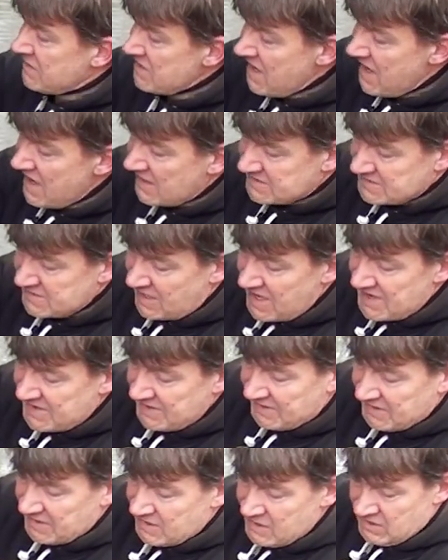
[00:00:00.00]
die
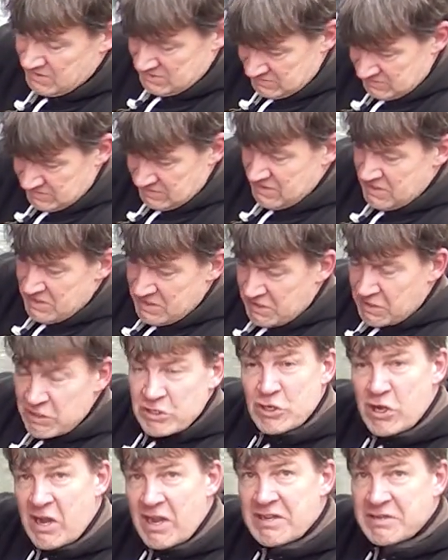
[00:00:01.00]
heckseitige
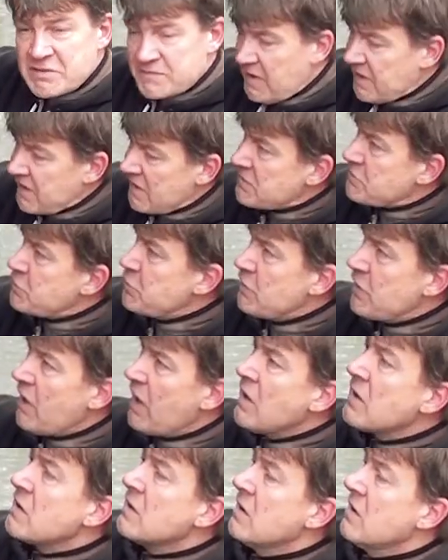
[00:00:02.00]

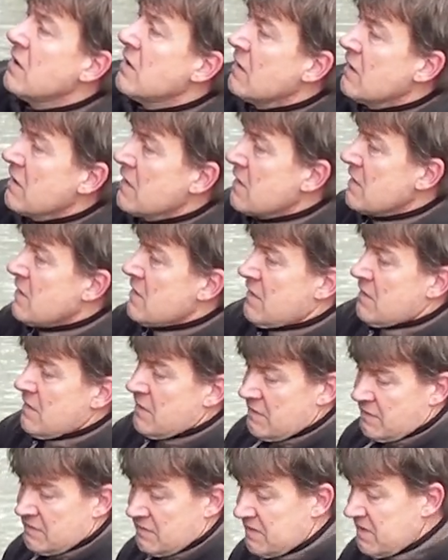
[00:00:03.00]
Schlechtwettertür.
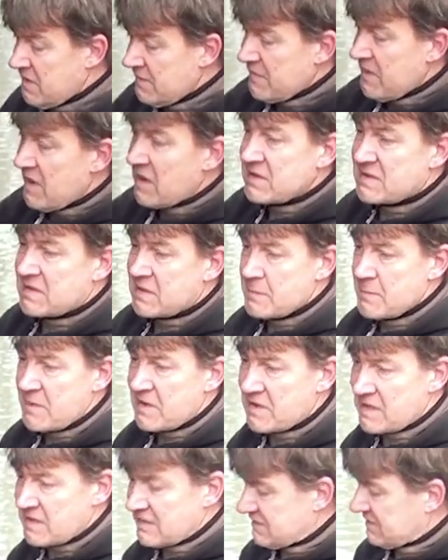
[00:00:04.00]
Die wird
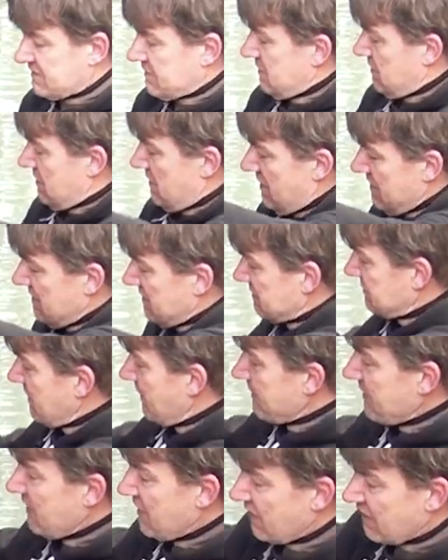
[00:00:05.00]
mittels eines
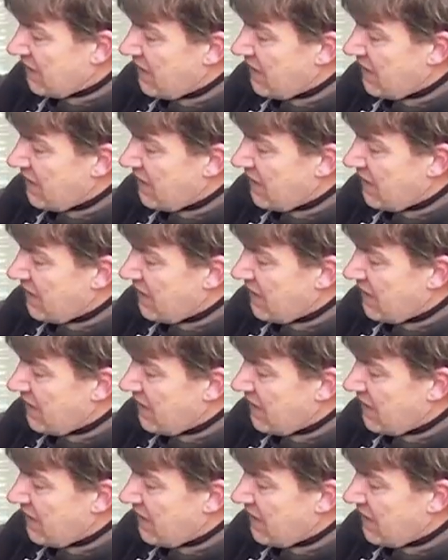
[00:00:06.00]
stabilen